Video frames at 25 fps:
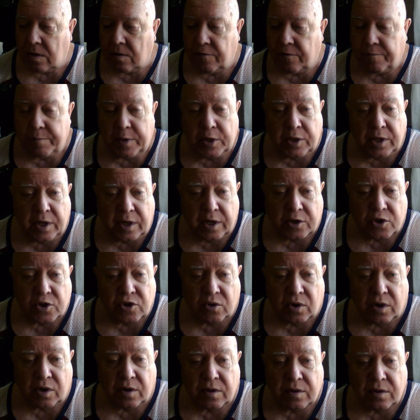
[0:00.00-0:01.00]
в Питере,
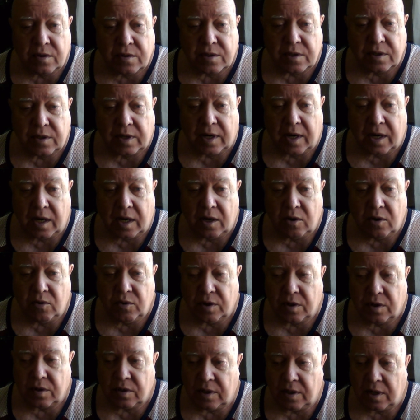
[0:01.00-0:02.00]
что ли, центральный у
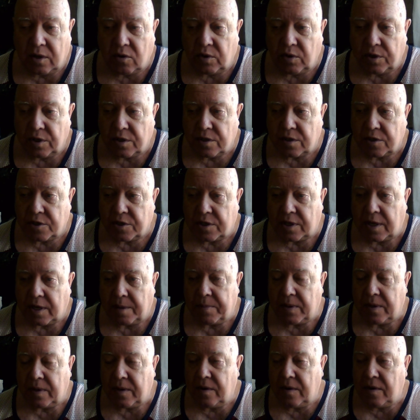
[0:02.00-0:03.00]
них находится штаб.
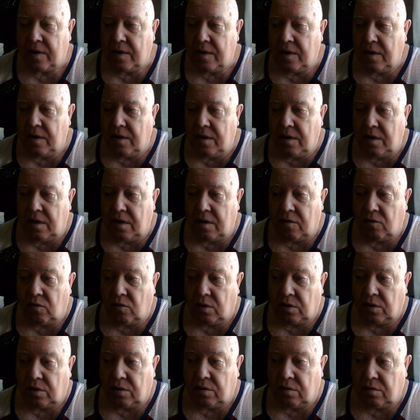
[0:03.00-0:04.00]

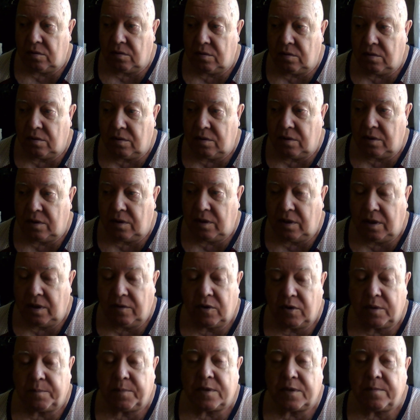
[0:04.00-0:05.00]
Вот. И
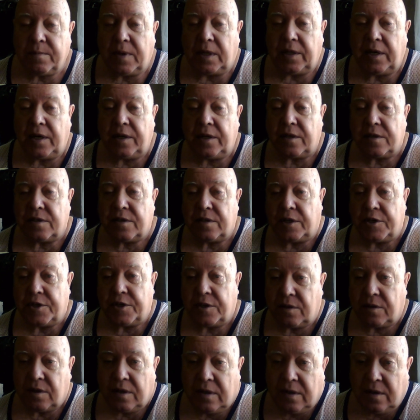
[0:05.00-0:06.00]
вот посмотрите,
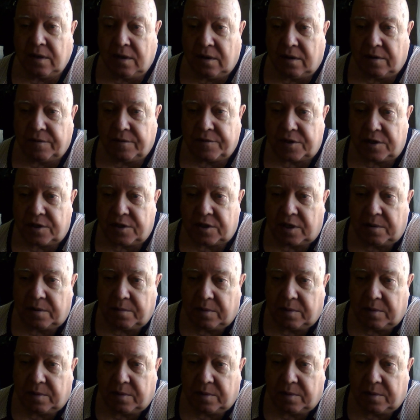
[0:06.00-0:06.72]
значит, в сети